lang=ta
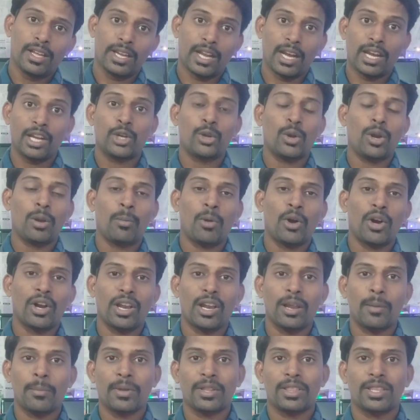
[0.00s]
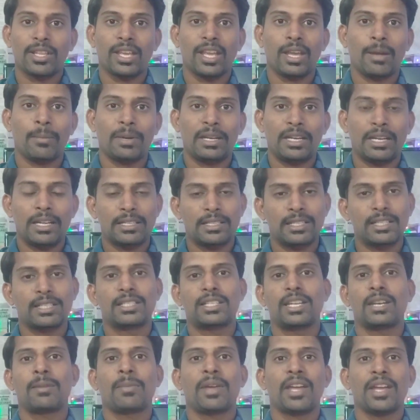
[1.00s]
என் டுவெல் மாடலில் பார்த்தீங்க அப்படின்னா
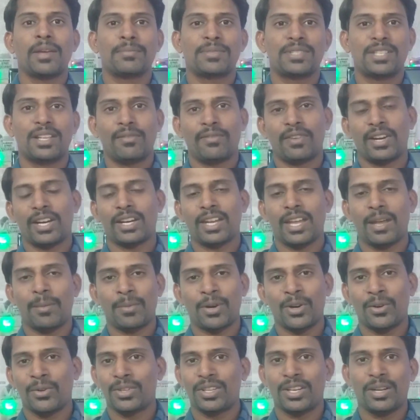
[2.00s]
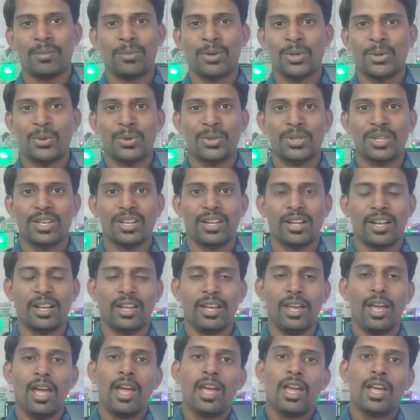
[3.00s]
சிக்ஸ்டீன் மெகா பிக்சல் ஃப்ரேம் கேமரா வந்து நம்மளுக்கு கொடுத்துருக்காங்க